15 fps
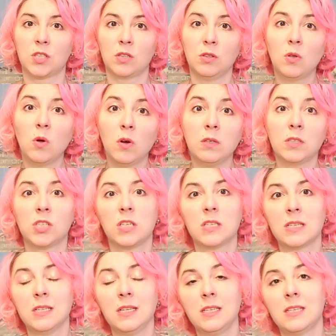Но
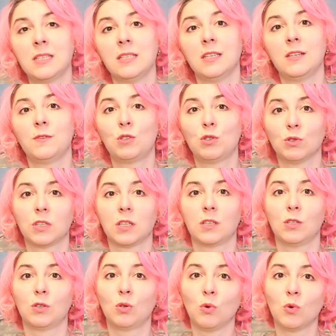числительные
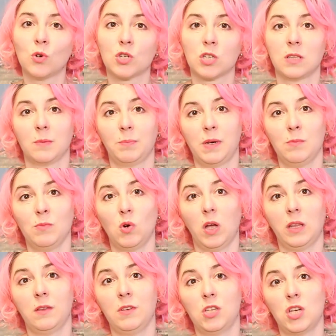все-таки тоже напрямую
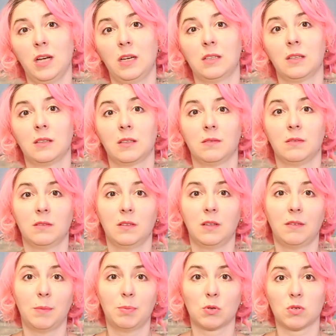отвечает
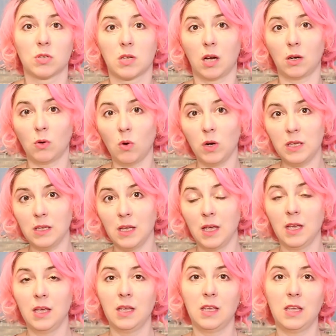на вопрос «какой?»,
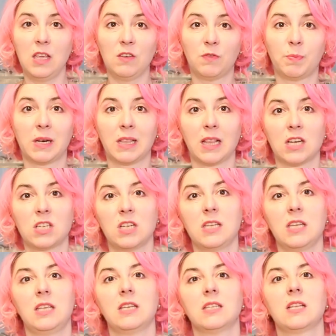и в
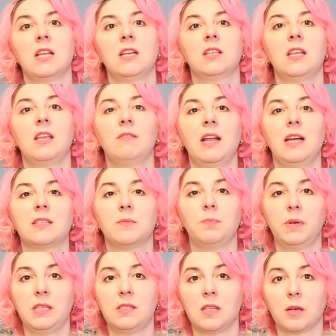предложении, если это является
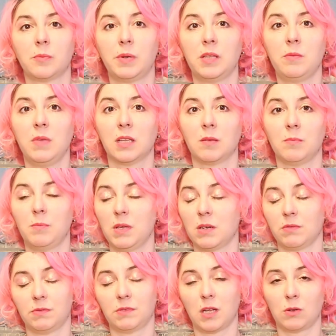признак предметом
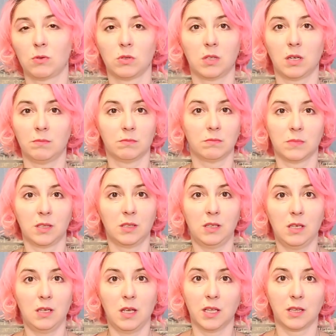первый, второй, там,
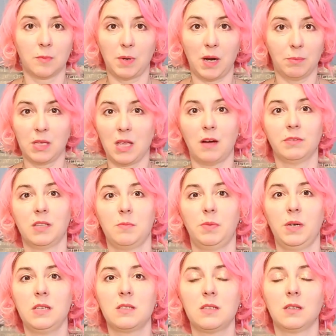и это прям явный
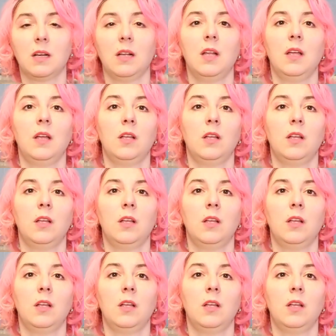признак,